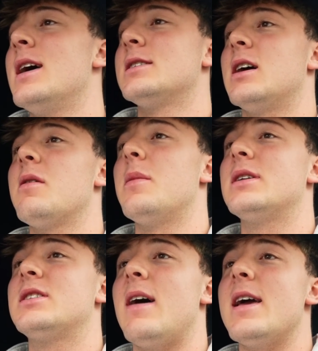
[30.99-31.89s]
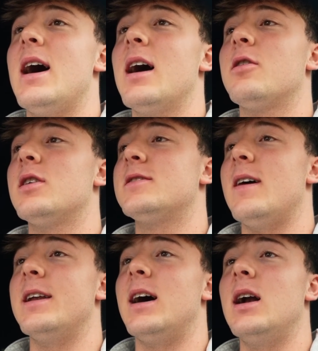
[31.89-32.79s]
sagen wir mal zwei Jahre oder
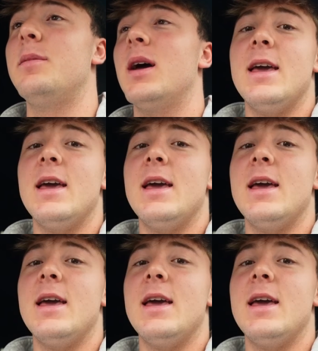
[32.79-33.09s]
zweieinhalb.